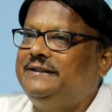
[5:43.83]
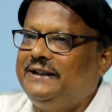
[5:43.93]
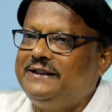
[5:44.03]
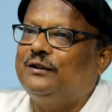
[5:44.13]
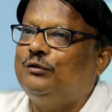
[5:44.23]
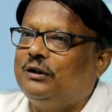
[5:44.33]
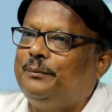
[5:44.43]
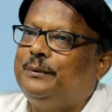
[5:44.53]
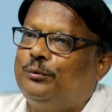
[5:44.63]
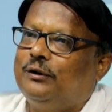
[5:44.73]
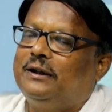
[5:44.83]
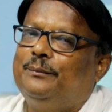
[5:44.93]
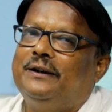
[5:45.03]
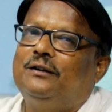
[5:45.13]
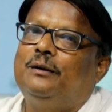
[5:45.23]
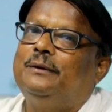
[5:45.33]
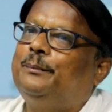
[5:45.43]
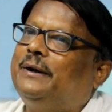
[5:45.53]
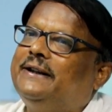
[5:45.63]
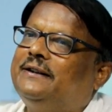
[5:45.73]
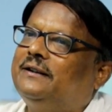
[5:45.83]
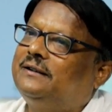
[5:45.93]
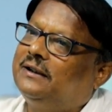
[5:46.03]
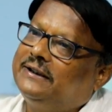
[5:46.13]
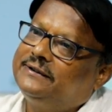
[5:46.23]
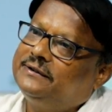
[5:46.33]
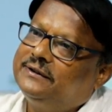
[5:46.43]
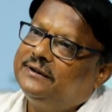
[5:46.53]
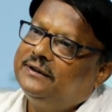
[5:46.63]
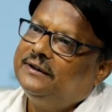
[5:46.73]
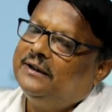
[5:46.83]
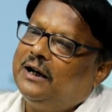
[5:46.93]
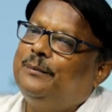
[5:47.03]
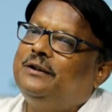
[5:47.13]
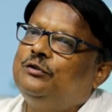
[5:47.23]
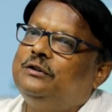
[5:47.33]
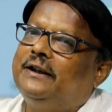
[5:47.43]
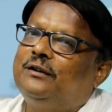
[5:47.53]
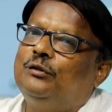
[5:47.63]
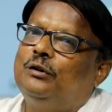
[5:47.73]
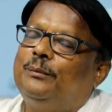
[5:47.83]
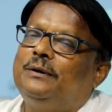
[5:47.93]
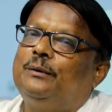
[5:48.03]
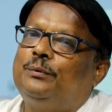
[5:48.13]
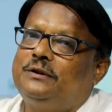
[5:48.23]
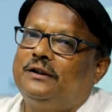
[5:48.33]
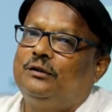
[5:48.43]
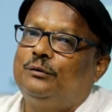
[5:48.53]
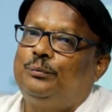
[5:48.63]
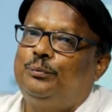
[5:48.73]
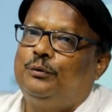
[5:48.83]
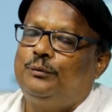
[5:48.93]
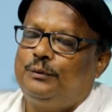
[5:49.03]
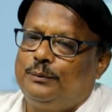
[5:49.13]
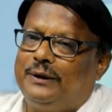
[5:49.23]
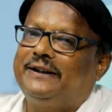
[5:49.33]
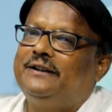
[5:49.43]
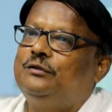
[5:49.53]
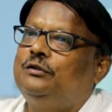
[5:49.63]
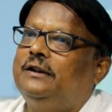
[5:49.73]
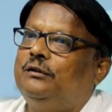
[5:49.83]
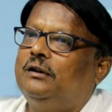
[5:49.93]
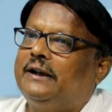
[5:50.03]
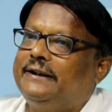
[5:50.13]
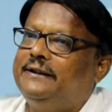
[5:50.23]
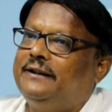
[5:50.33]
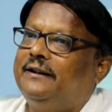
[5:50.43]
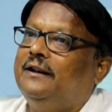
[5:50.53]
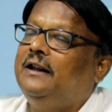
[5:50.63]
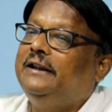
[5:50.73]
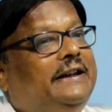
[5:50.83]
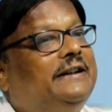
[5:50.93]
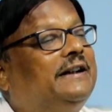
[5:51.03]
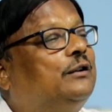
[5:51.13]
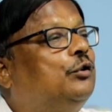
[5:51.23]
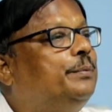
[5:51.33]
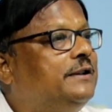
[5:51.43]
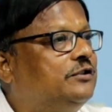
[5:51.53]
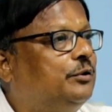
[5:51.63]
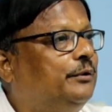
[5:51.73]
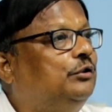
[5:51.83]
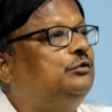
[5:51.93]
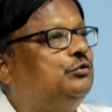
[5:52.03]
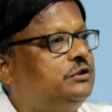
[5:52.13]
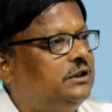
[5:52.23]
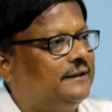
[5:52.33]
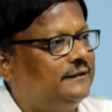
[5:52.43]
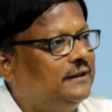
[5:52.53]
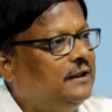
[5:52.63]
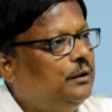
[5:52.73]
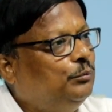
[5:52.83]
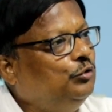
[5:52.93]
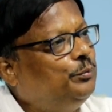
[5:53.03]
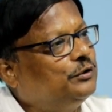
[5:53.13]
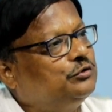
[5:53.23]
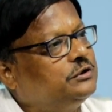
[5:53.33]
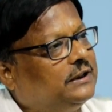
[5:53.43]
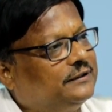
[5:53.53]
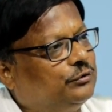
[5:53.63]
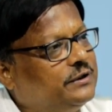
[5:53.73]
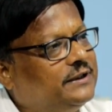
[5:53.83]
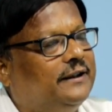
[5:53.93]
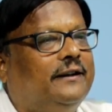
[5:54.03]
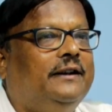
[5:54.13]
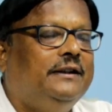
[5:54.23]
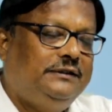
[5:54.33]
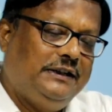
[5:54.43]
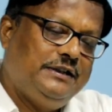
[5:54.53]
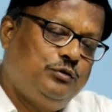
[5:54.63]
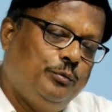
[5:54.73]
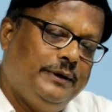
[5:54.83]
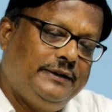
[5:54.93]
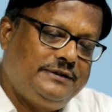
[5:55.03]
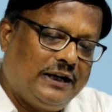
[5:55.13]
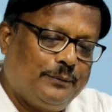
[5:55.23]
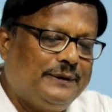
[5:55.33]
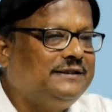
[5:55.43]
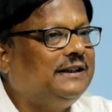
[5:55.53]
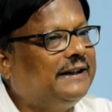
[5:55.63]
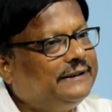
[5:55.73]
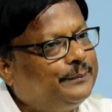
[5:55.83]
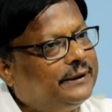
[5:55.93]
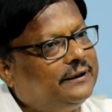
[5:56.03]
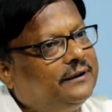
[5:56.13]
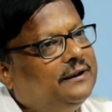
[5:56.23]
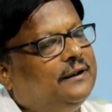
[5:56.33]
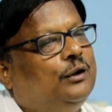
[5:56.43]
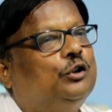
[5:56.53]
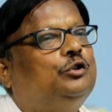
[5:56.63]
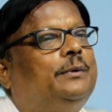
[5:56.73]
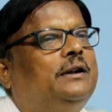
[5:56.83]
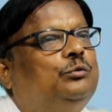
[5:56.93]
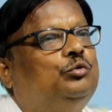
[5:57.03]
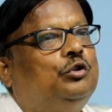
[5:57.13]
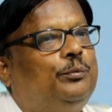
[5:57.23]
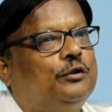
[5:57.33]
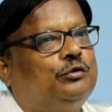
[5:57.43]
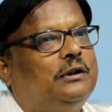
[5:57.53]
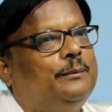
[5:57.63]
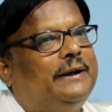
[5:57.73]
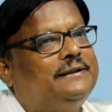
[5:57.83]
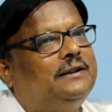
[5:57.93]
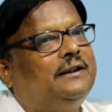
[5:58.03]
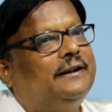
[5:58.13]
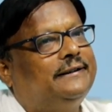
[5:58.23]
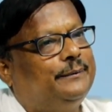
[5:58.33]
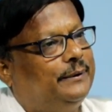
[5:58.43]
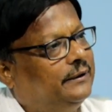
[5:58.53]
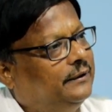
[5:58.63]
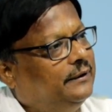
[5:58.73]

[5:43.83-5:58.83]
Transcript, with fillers: যে যেগুলো আমি বললাম এগুলো আপনার বাড়িতে আছে আপনি যদি এগুলো আপনার যেগুলো মানে মাঠে যদি এগুলো লাগিয়ে যান ইন্টারক্রপিং হিসেবে অন্তর্চাষ মূল ফসল চাষ করেছেন তাহলে জমির চারপাশে লাগাতে পারেন অথবা দুটো ফসলের মাঝখানে লাগাতে পারেন